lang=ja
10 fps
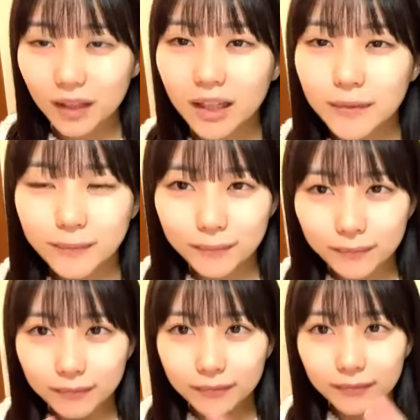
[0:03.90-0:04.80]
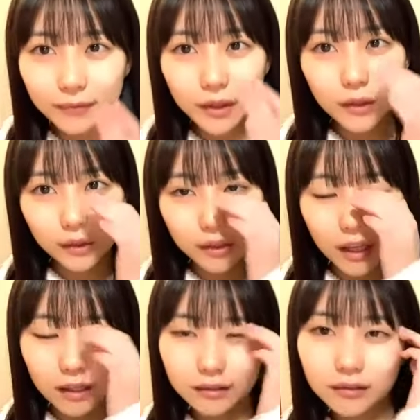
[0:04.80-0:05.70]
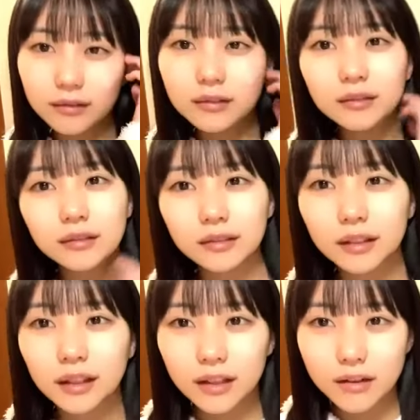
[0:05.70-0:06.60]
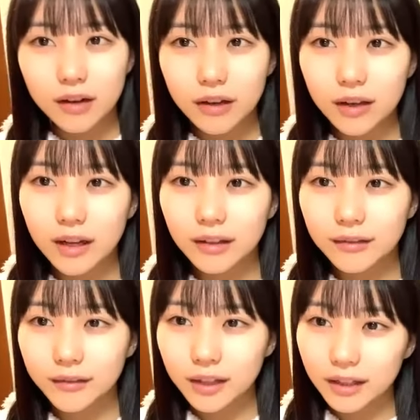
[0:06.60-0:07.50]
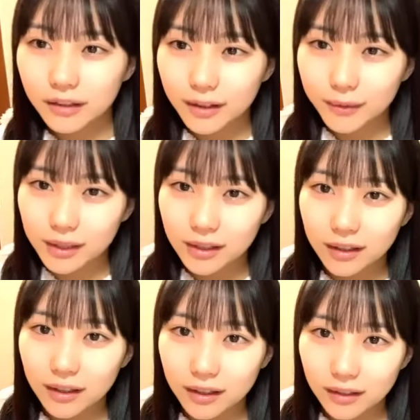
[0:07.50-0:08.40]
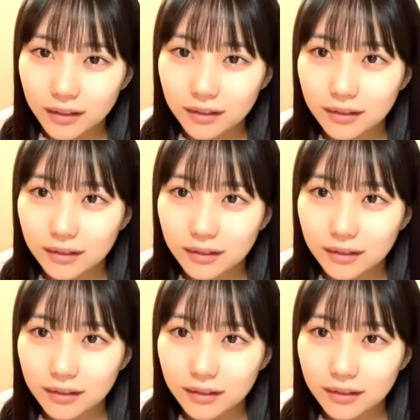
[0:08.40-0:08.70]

はいということでよかよか見てくれましたか